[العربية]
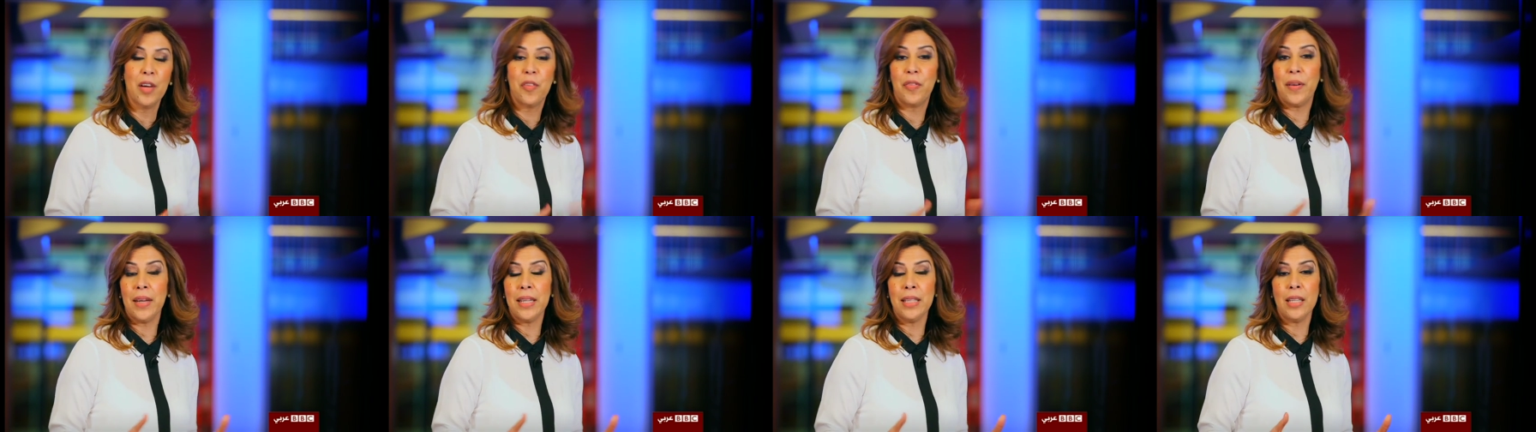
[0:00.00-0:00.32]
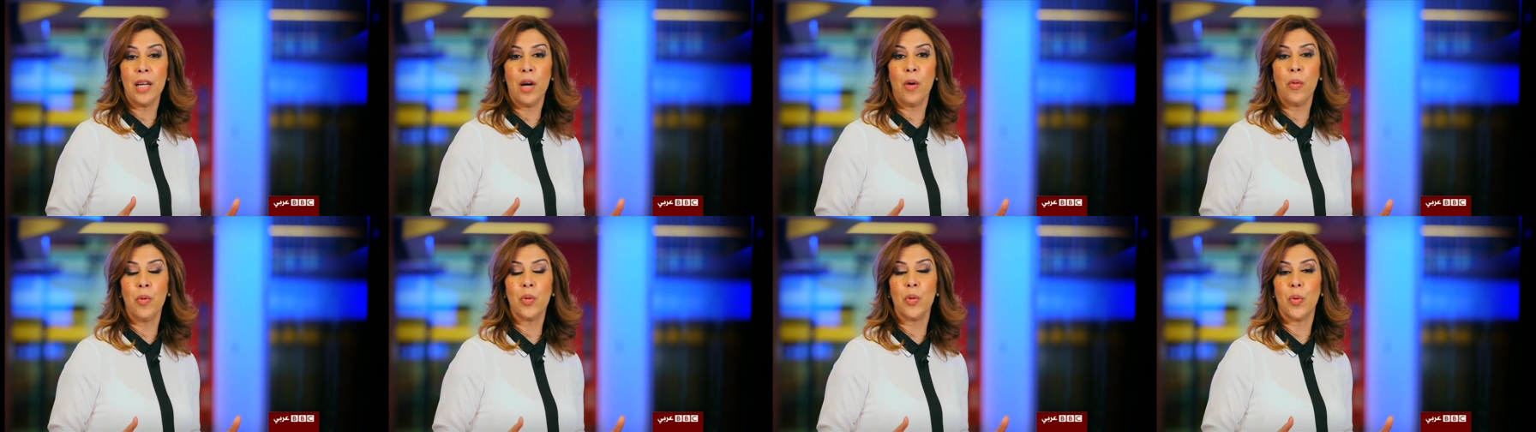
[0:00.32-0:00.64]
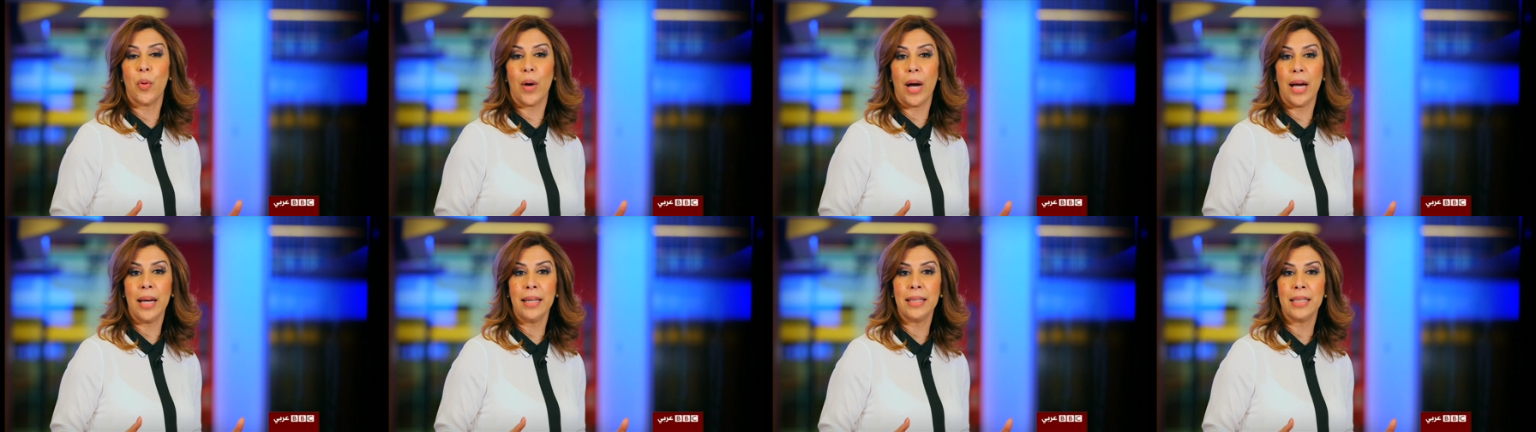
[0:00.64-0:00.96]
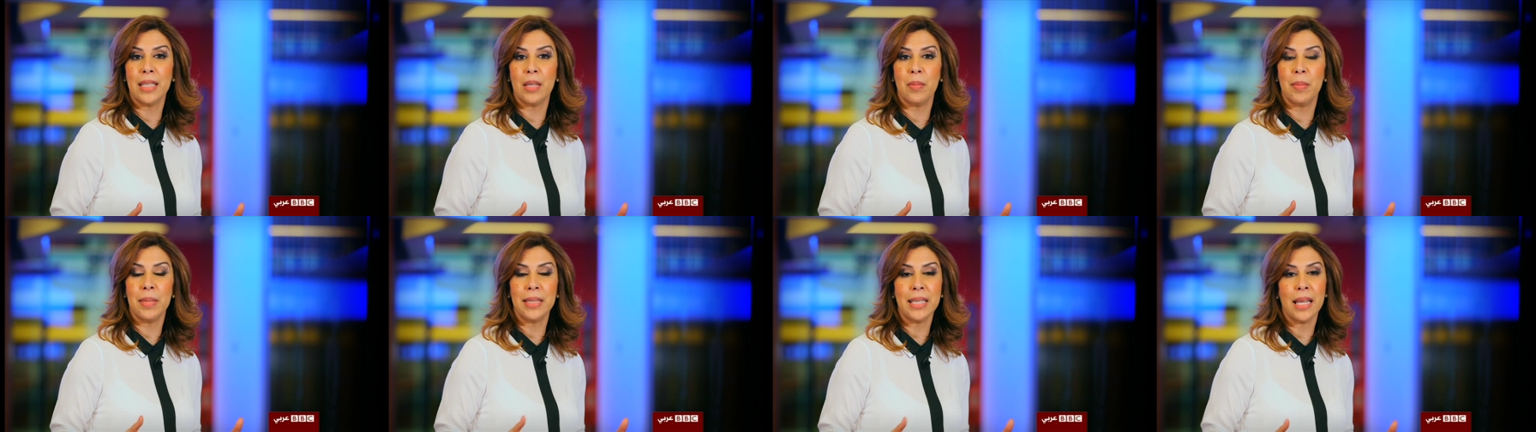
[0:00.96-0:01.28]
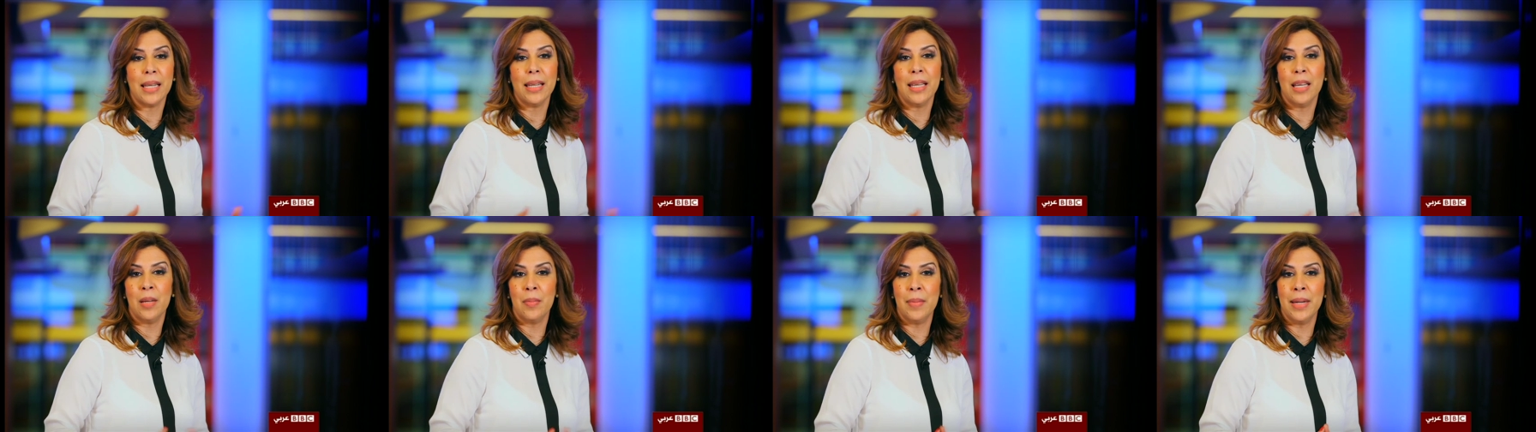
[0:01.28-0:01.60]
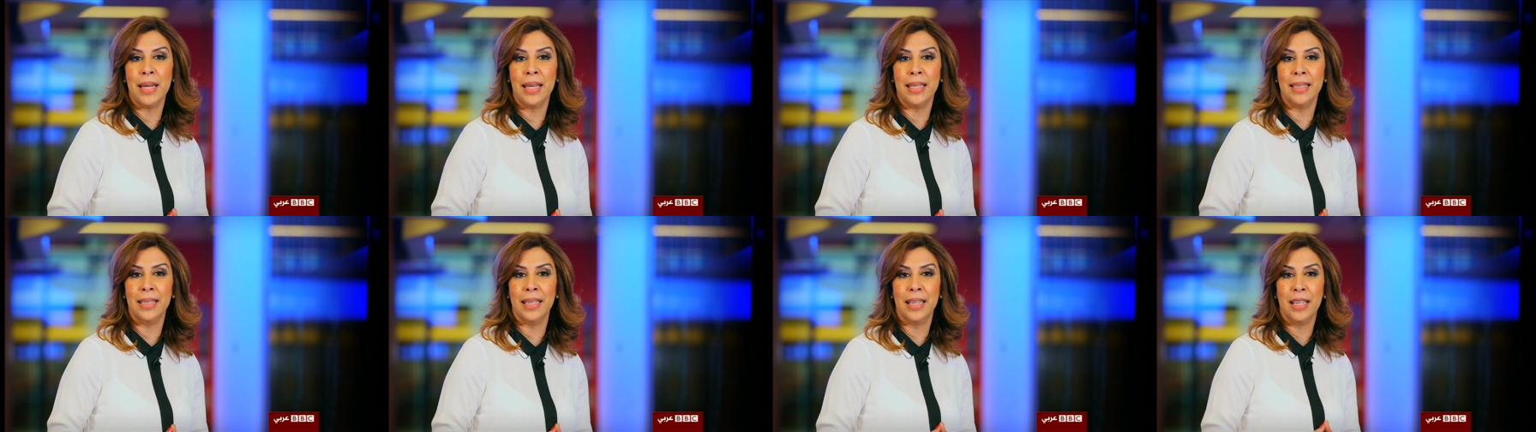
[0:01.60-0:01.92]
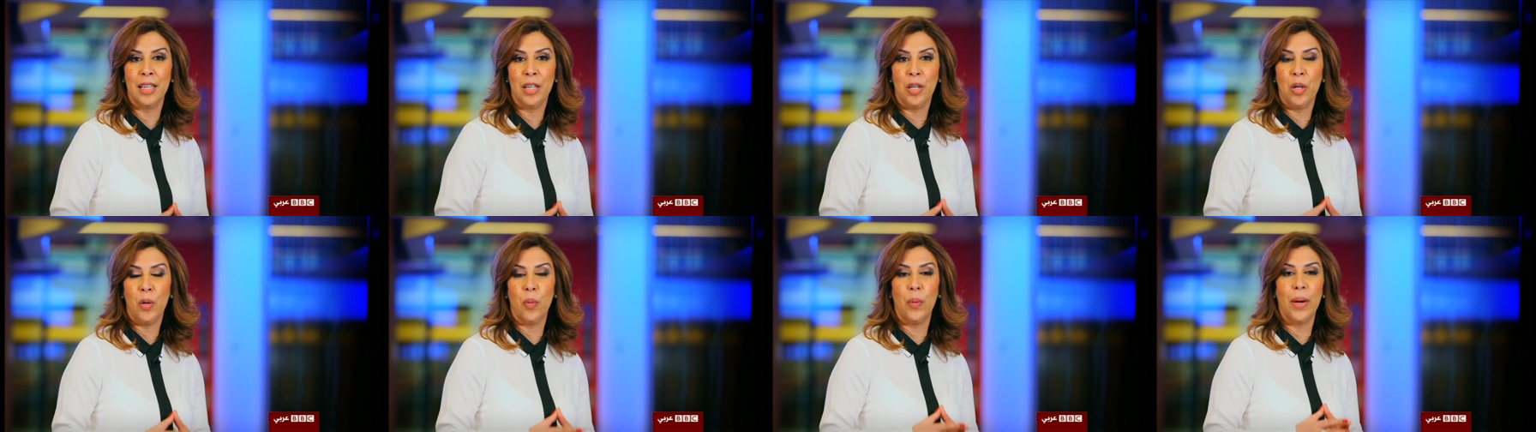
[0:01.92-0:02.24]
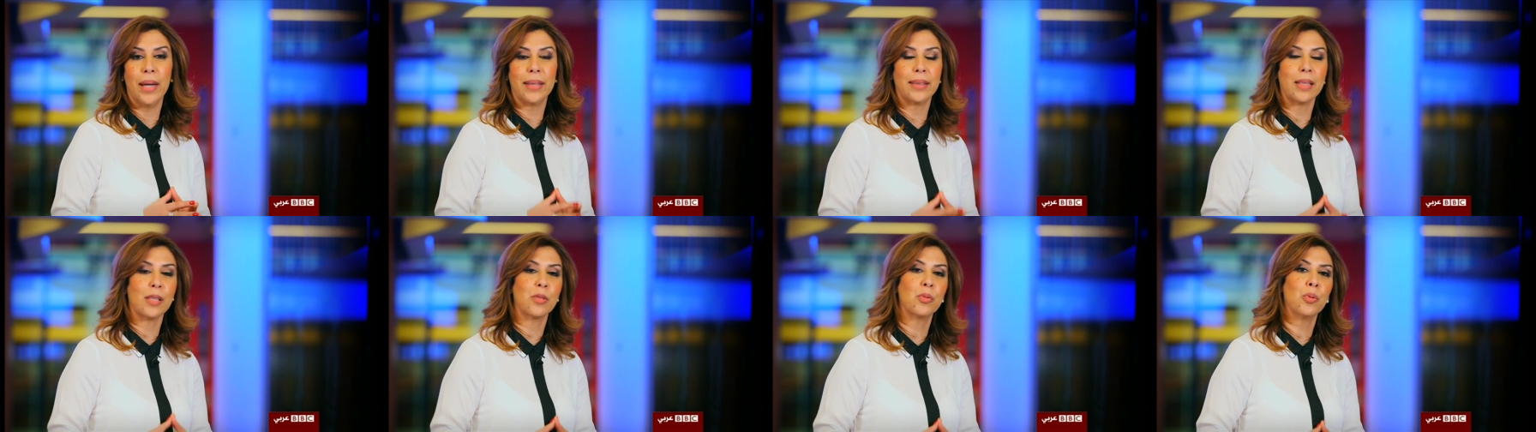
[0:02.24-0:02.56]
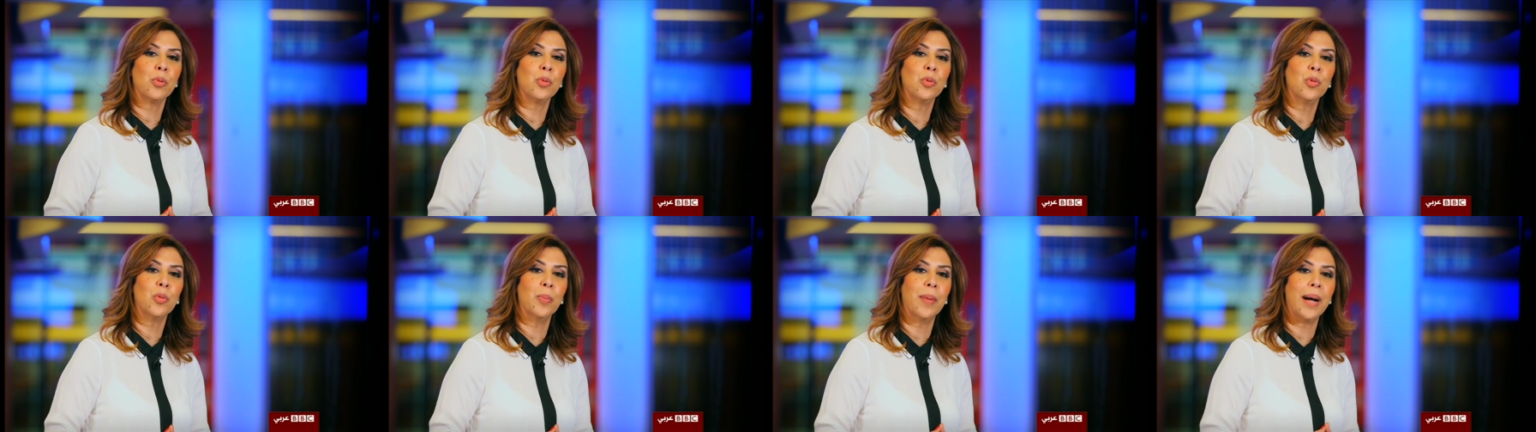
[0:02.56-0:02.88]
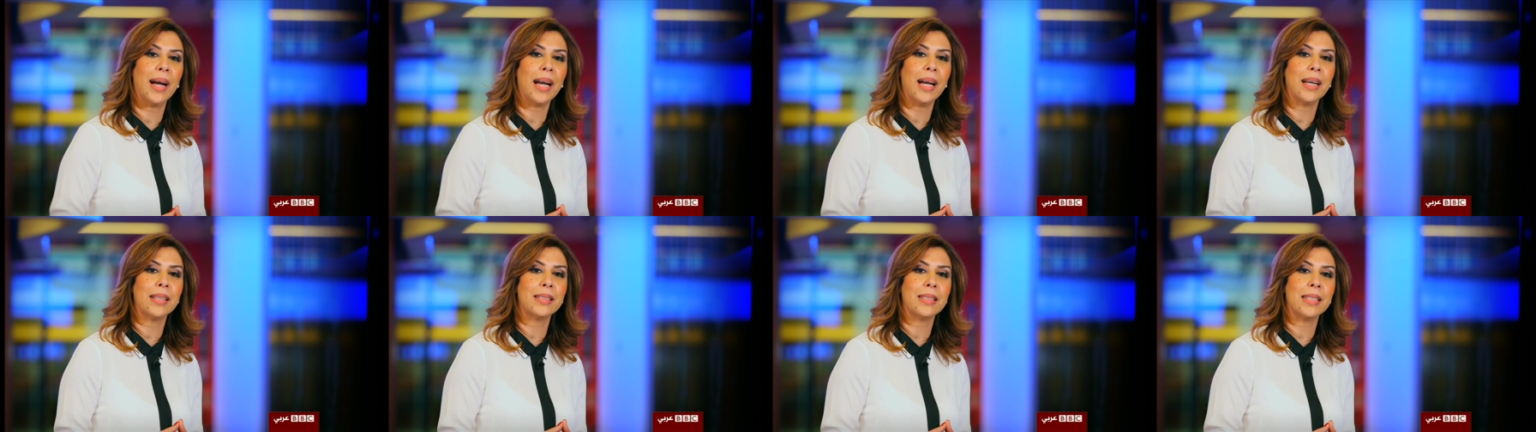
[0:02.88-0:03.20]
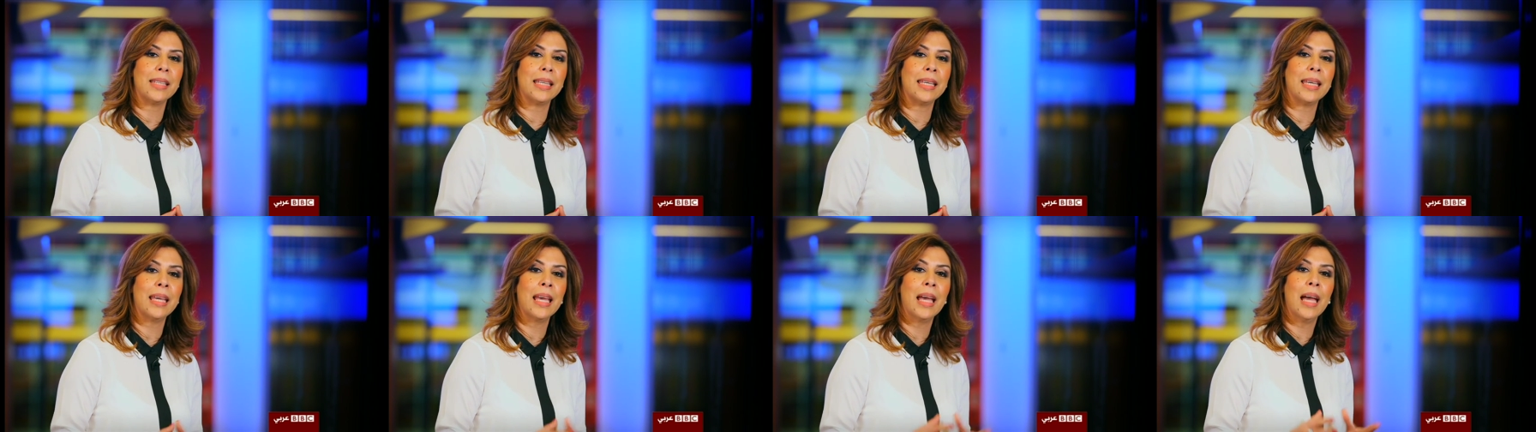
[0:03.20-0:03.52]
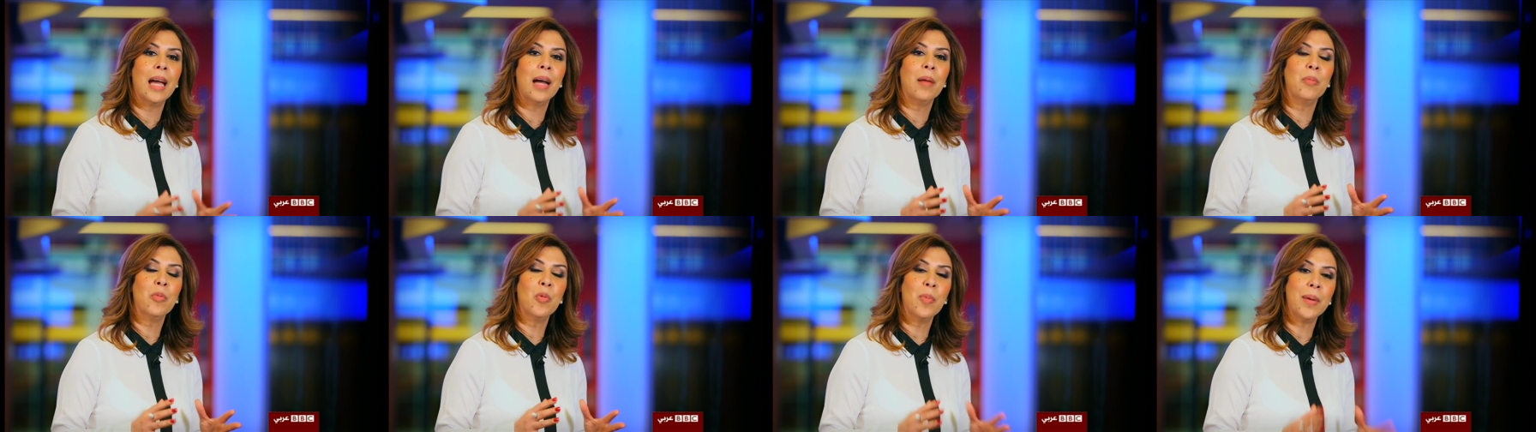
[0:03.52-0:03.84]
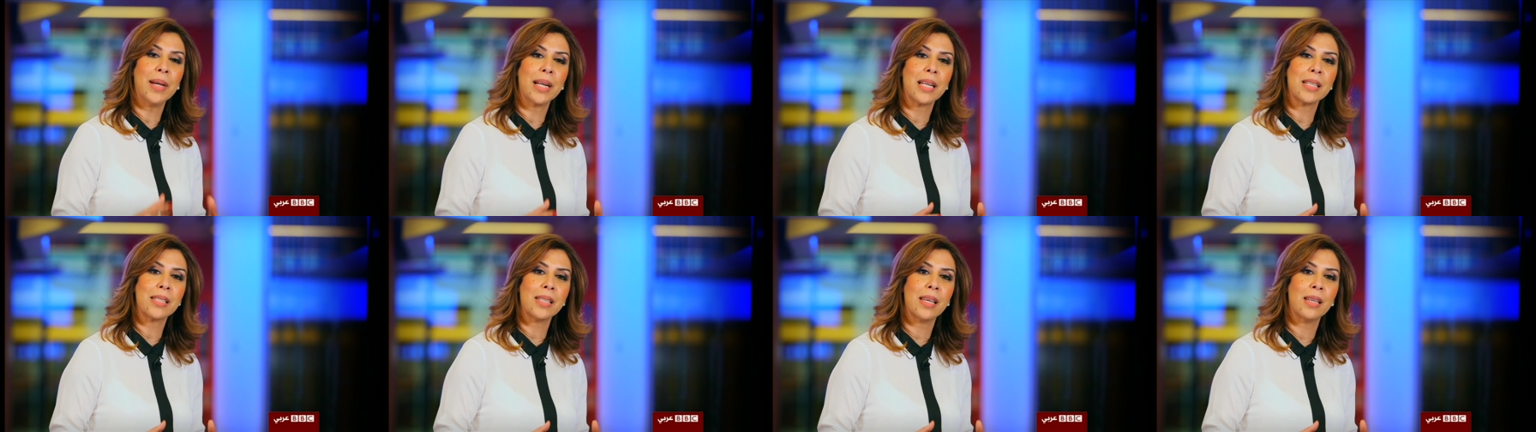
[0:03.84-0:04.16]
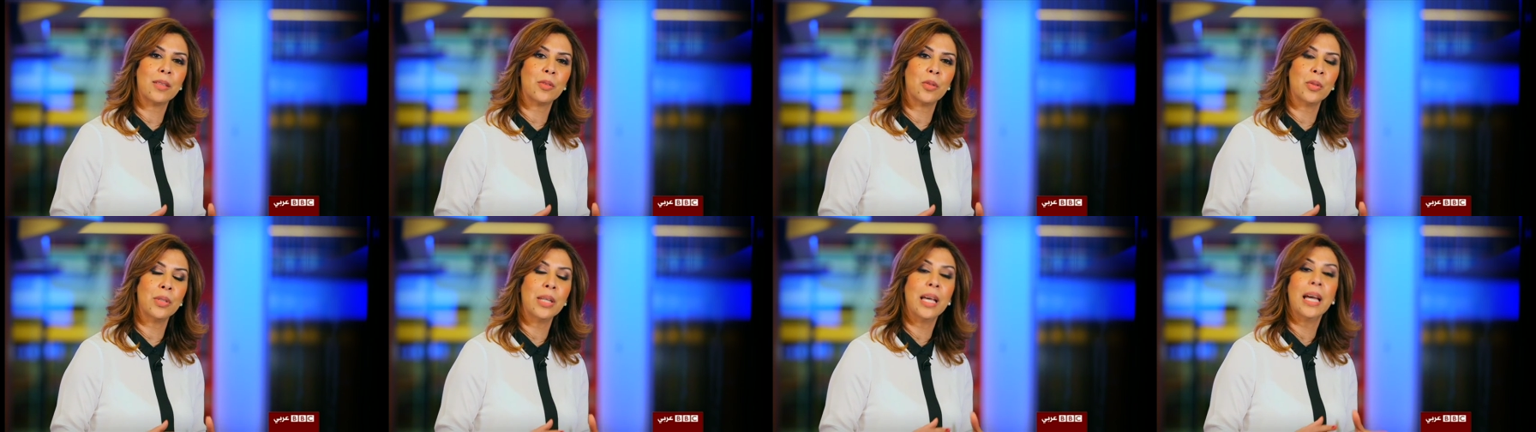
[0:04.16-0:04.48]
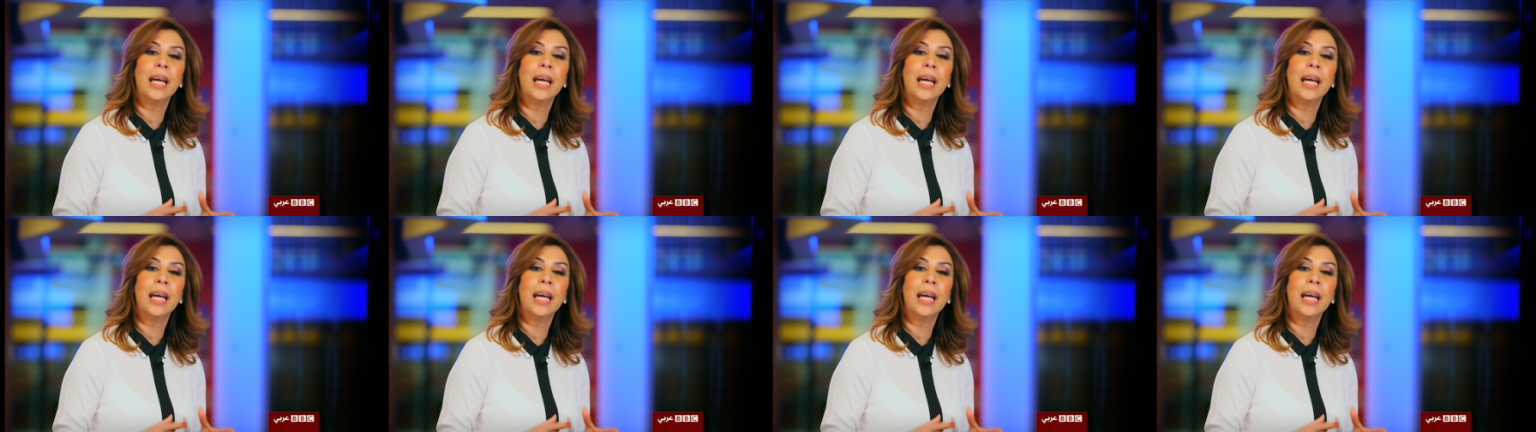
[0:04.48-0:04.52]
فإنه يعاني من الإهمال وتسود باحاته ممارسات